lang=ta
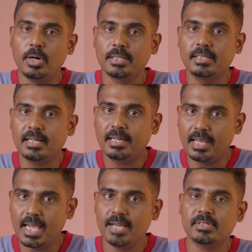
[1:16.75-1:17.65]
ஸோ அந்த
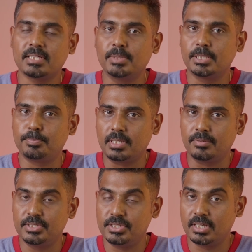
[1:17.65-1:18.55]
கிரேவை சம்மந்தப்பட்ட
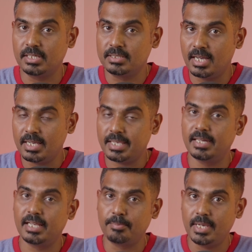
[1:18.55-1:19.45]
விஷயங்கள் தான்
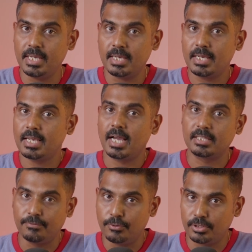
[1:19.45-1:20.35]
எல்லாமே
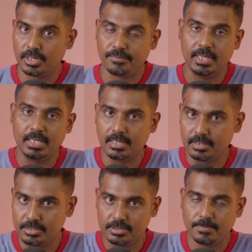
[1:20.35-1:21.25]
அந்த ஃபோட்டோகிராஃபியில்
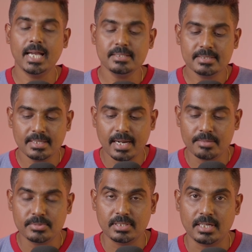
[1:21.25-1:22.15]
இருந்துச்சு ஆன்சல்
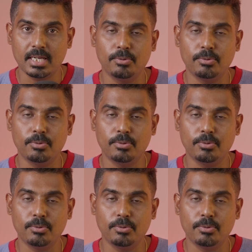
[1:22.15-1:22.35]
ஆடம்ஸுங்கிற